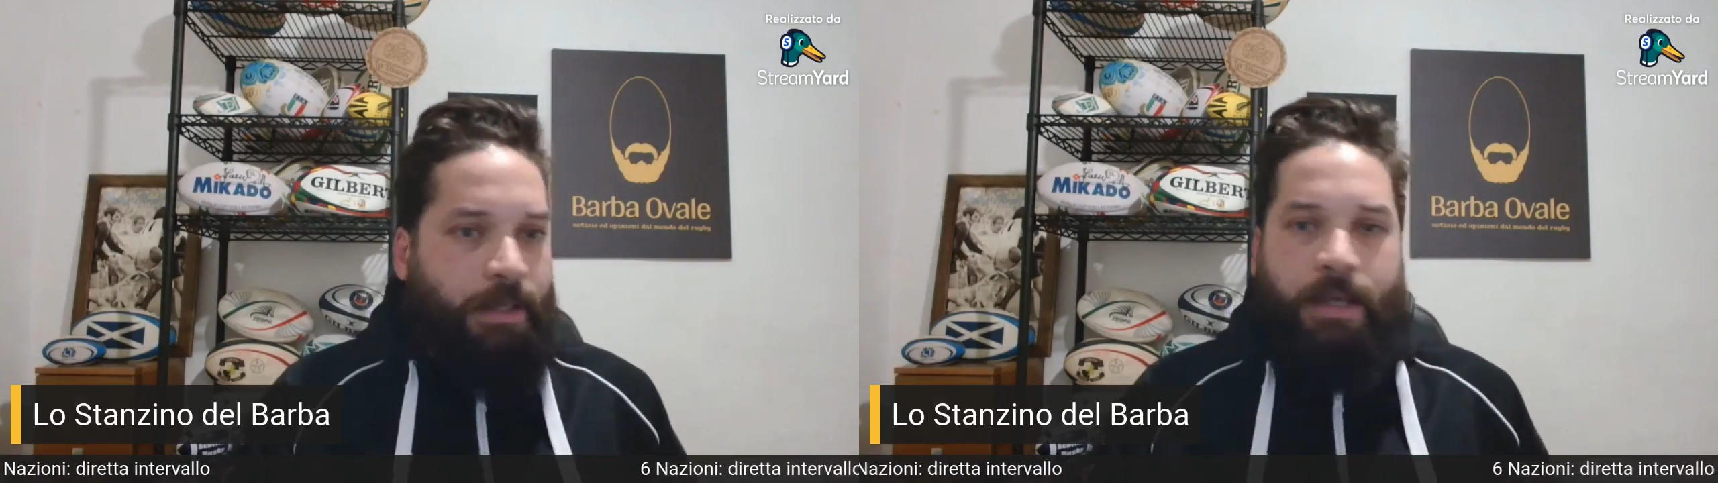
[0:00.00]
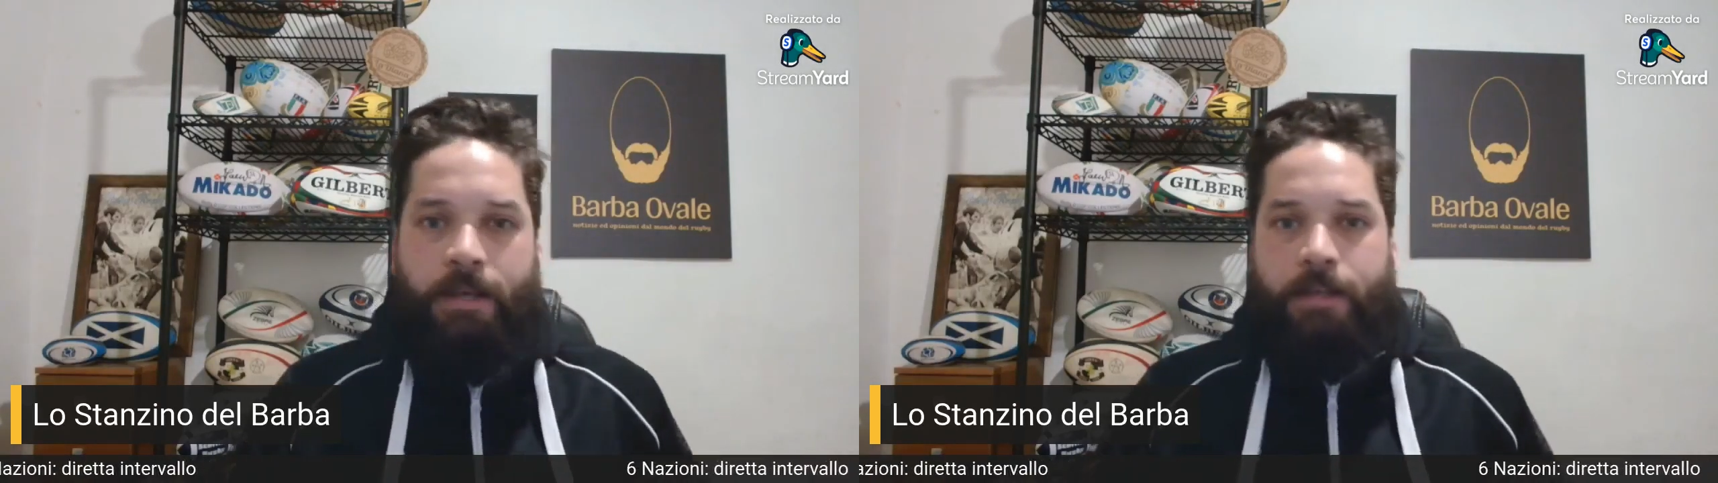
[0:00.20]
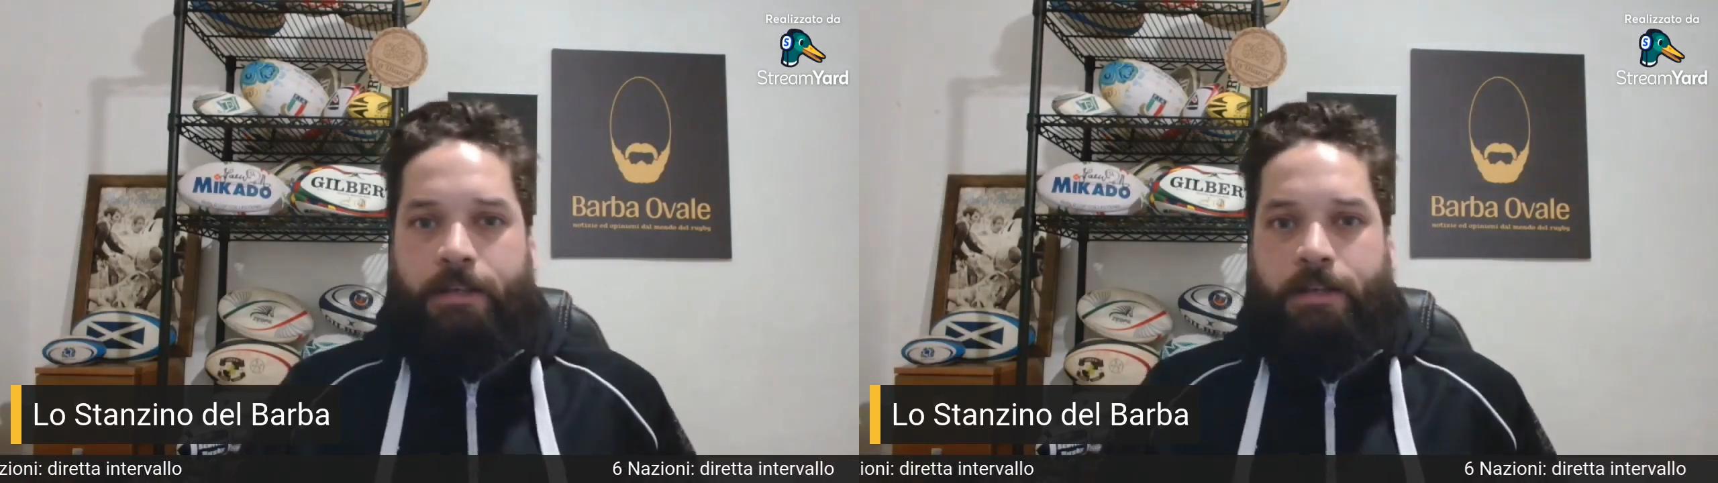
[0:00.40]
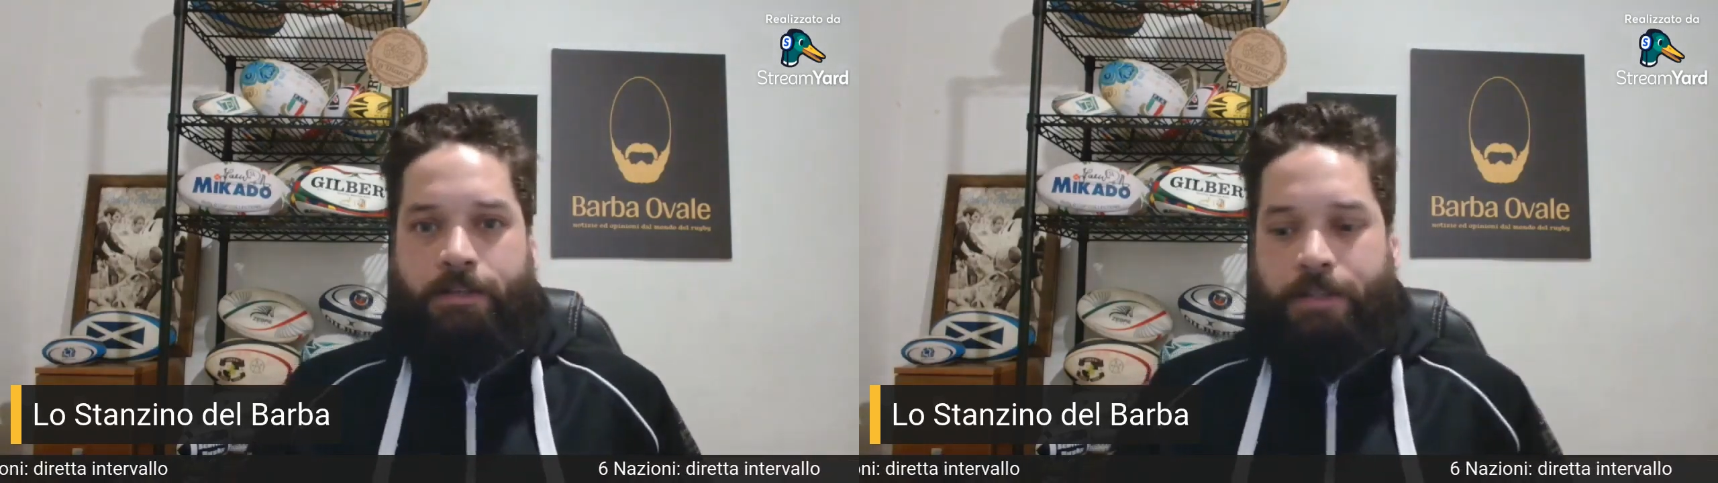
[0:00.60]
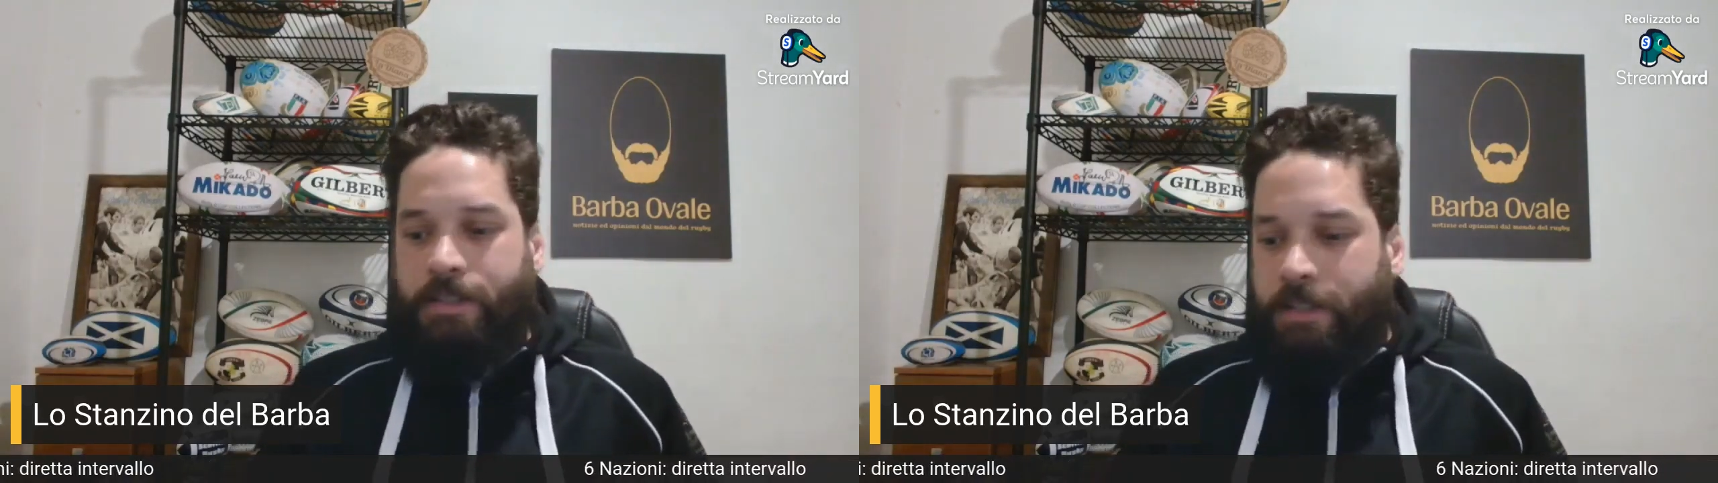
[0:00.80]
è
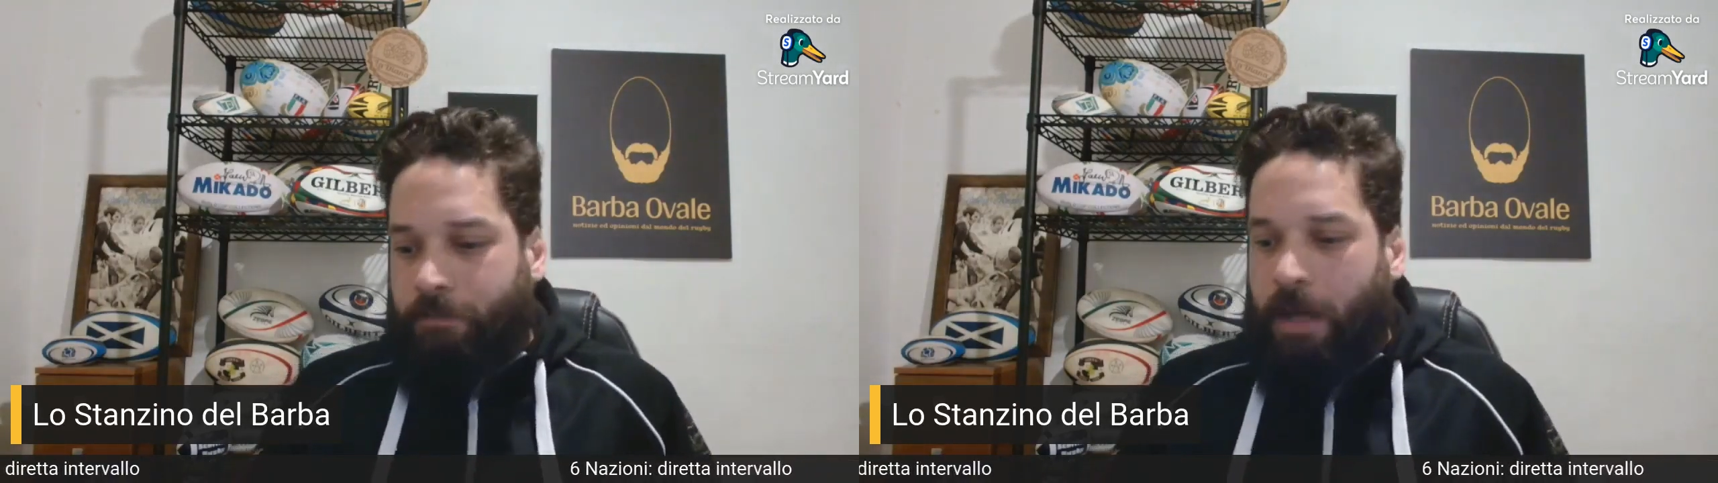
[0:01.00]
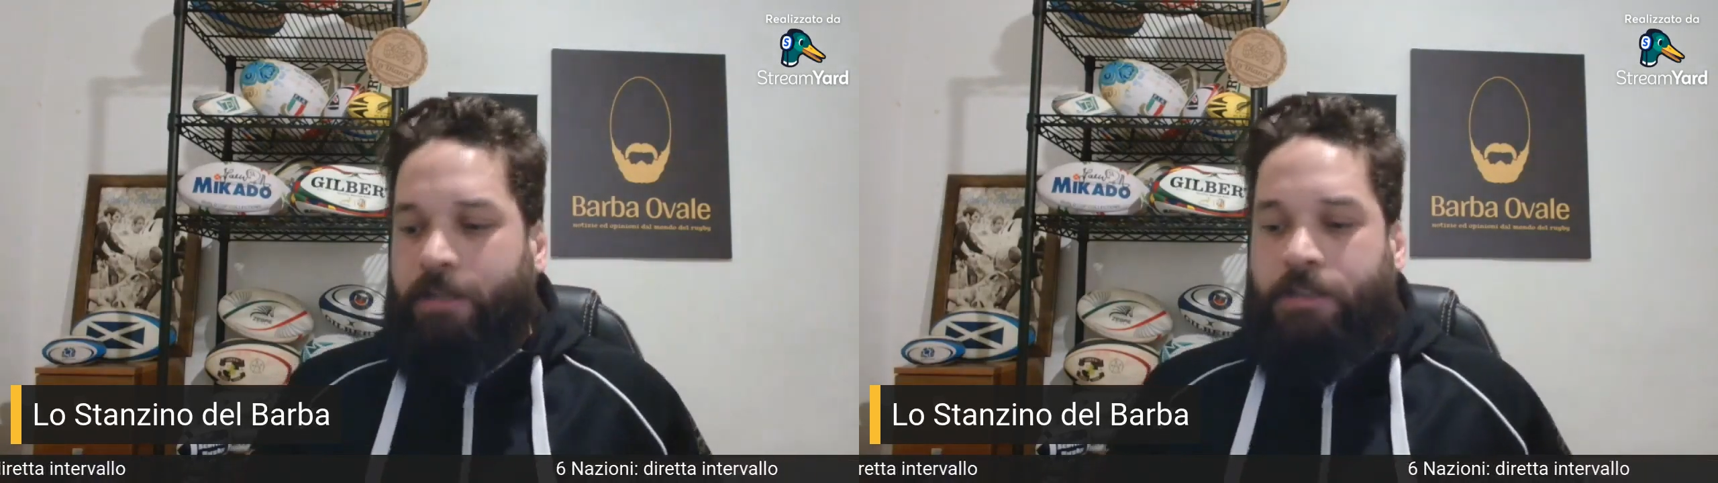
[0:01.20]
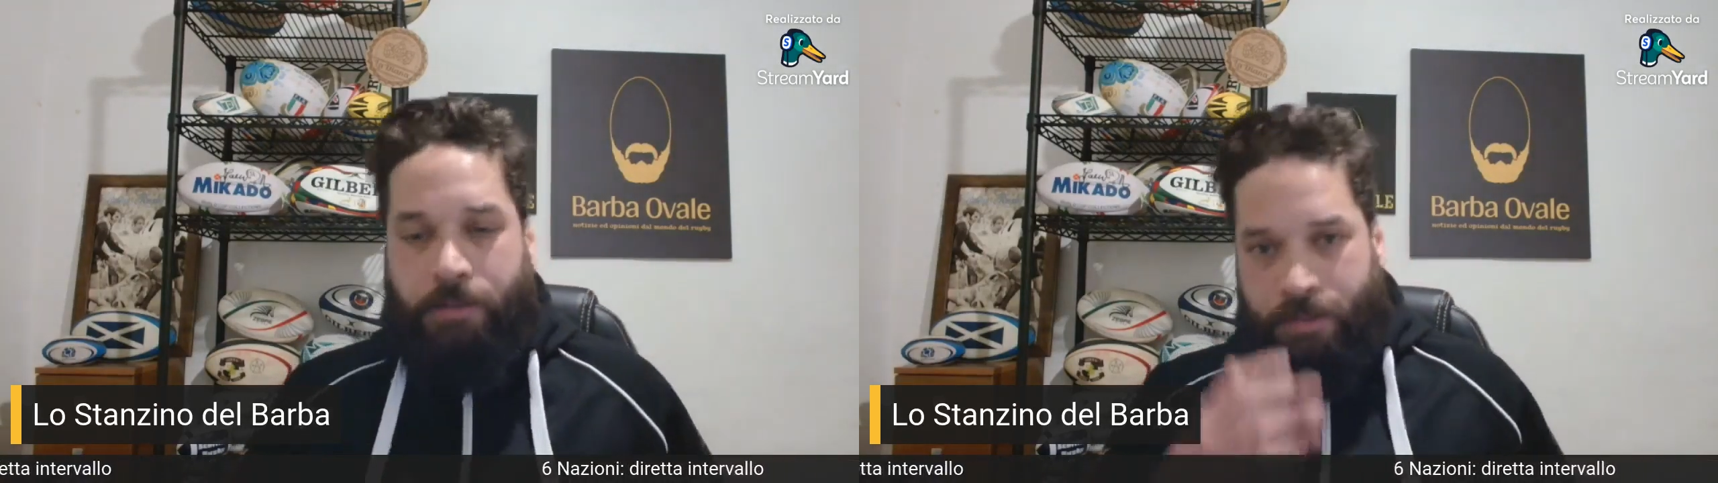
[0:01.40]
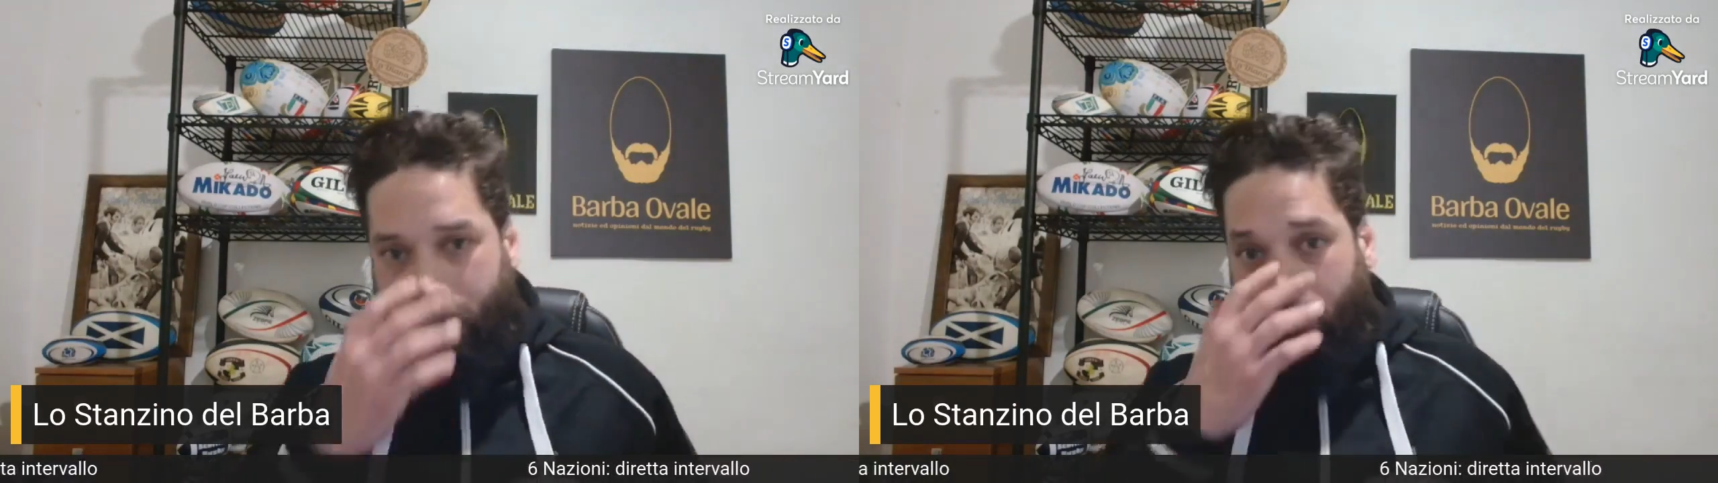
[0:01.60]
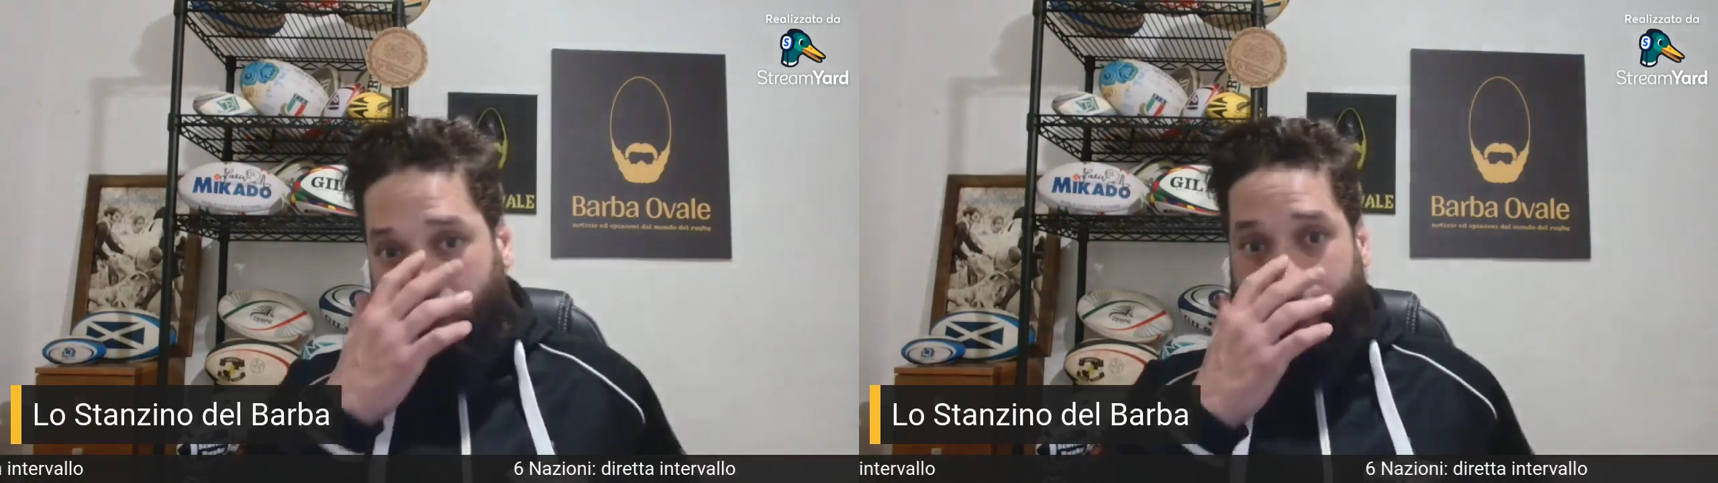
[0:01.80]
disarmante
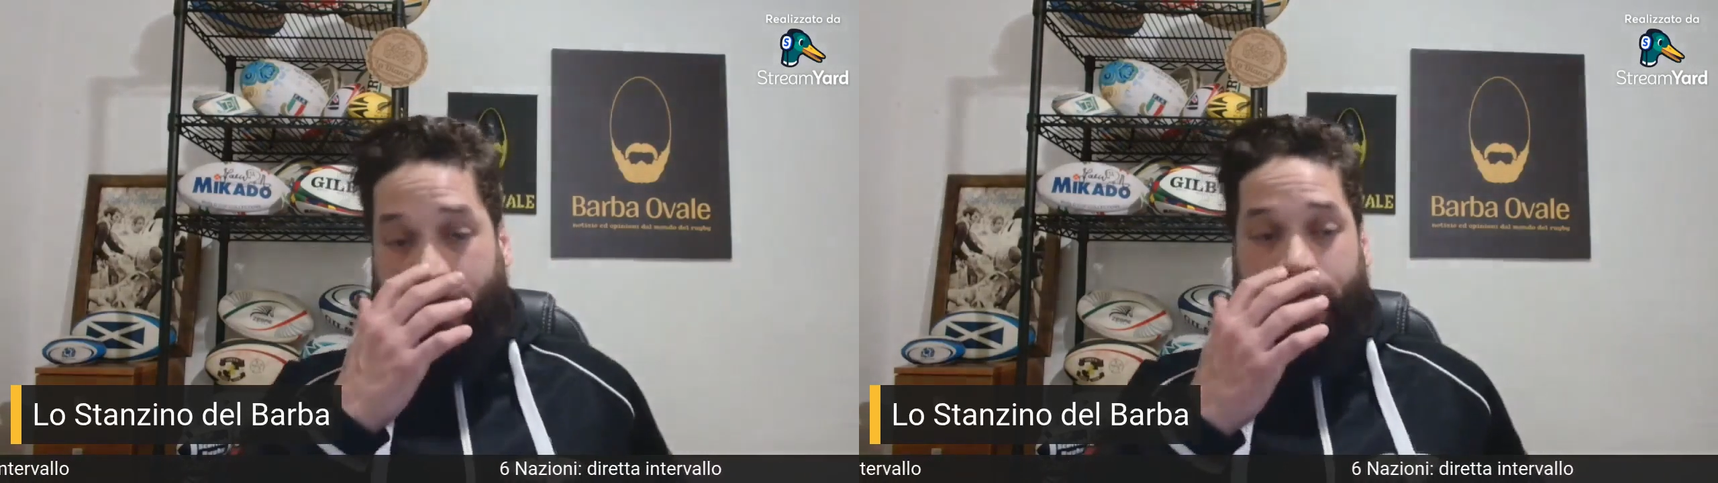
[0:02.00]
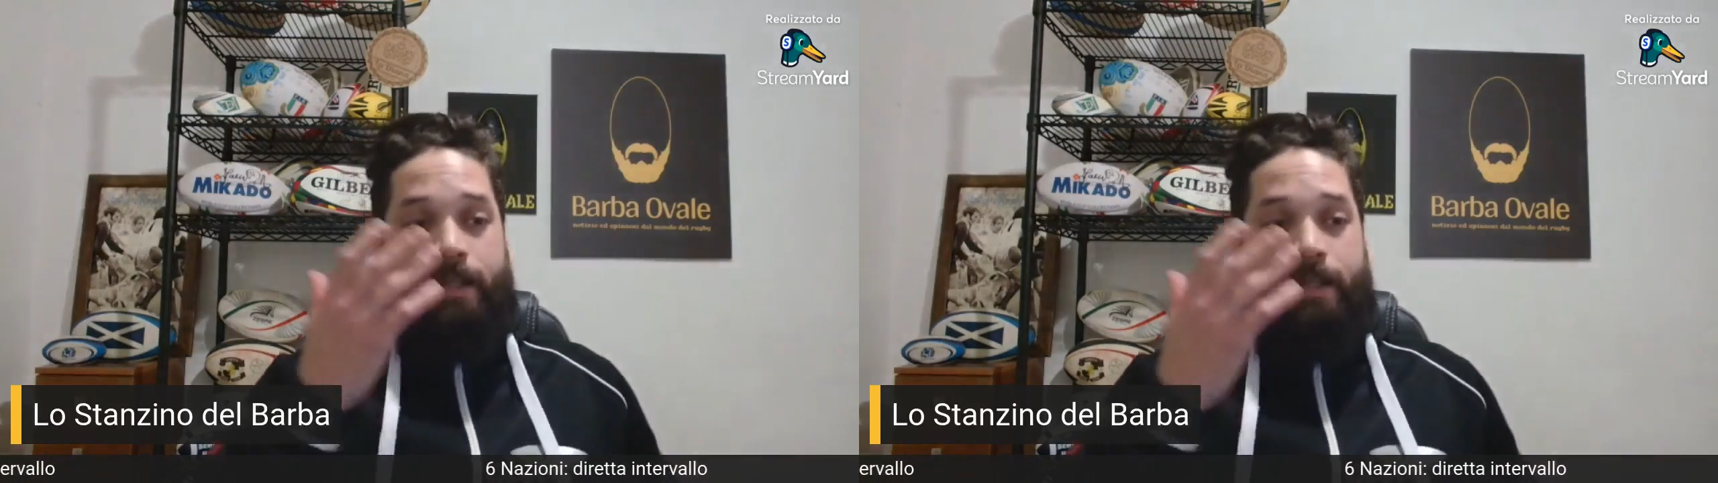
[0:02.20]
questa cosa.